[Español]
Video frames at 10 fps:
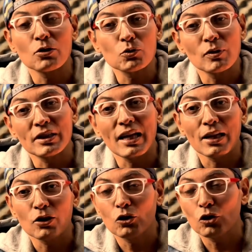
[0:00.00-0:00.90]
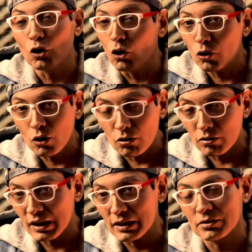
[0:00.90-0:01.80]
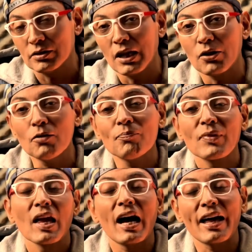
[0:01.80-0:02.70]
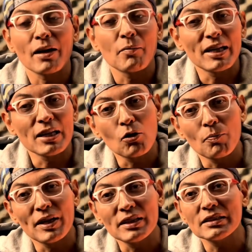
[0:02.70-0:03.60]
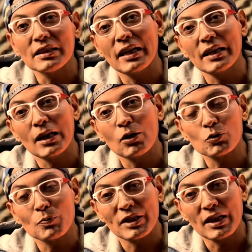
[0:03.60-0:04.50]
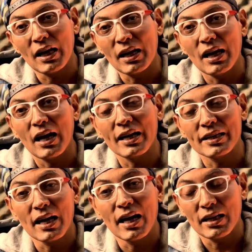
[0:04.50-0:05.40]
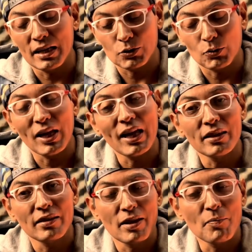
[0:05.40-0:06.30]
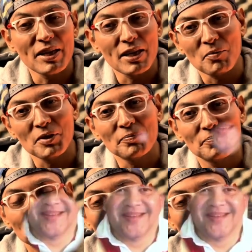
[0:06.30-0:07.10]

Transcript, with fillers: que nos cuenta todo lo relacionado a Damari López en el hospital allá en la ciudad de Miami.